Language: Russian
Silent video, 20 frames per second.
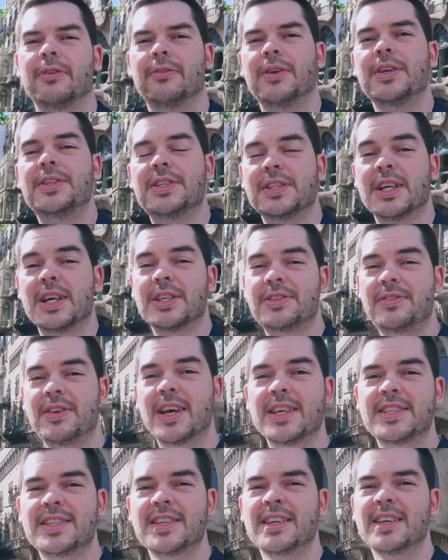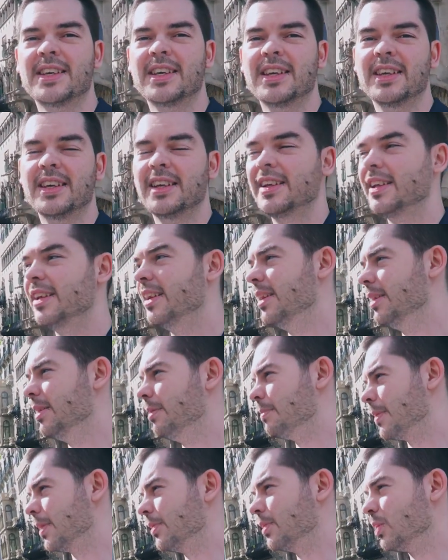выйти на связь
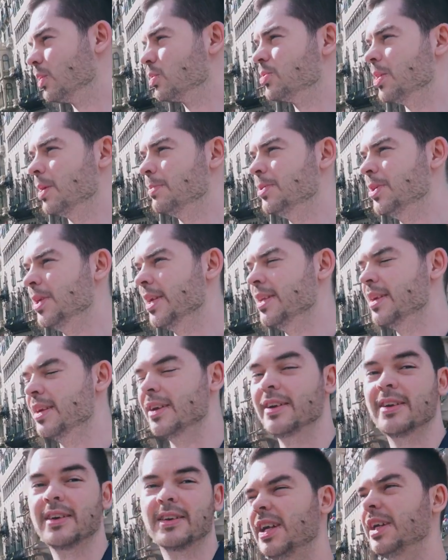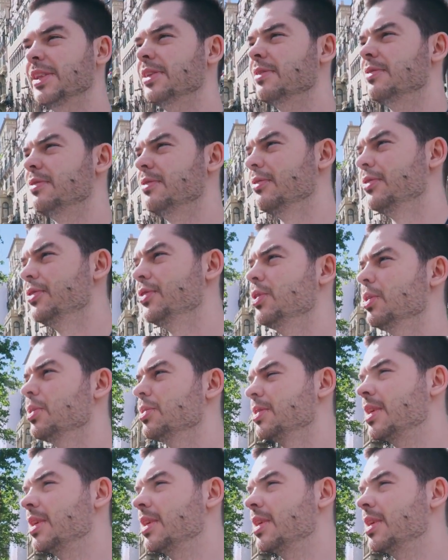продолжить общение. Это все